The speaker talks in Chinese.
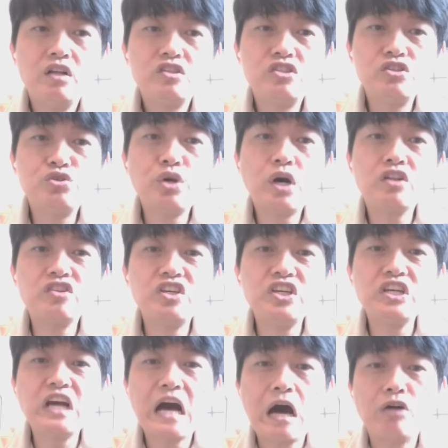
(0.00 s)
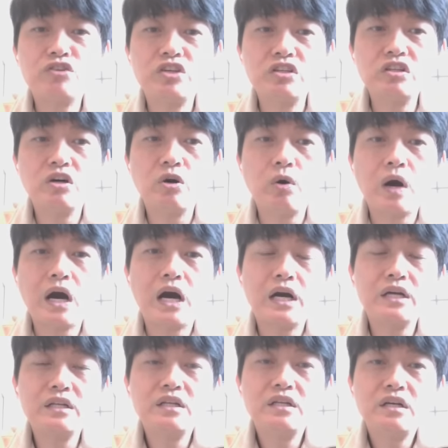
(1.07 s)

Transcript: 只需要听好听的话、